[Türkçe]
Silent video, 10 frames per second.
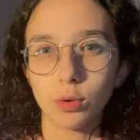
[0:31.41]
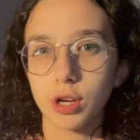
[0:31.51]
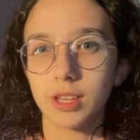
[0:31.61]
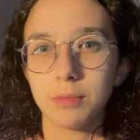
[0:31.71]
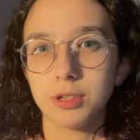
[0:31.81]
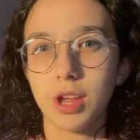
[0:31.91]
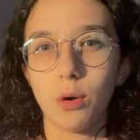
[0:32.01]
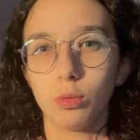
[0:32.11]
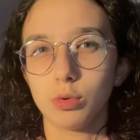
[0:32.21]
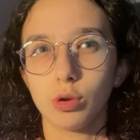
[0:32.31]
O şekilde bir şey
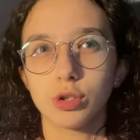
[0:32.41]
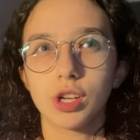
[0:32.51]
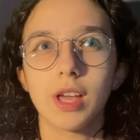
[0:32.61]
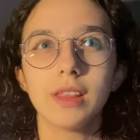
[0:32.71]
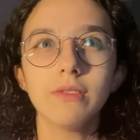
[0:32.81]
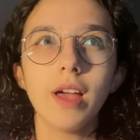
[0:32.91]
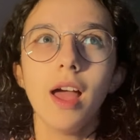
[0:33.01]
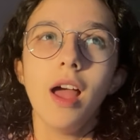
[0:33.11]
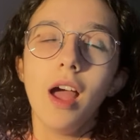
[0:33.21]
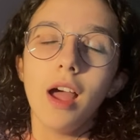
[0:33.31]
olmuş olacak yani ve
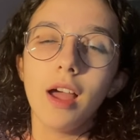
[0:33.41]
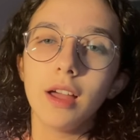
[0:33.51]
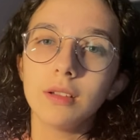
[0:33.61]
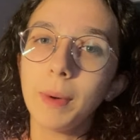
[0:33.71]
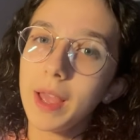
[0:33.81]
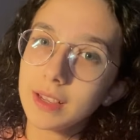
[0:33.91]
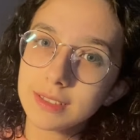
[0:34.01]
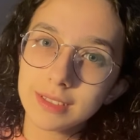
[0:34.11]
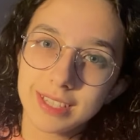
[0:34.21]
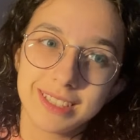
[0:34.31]
e, bayağı
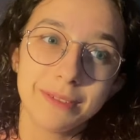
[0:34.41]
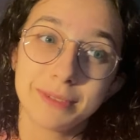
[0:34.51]
stresliyim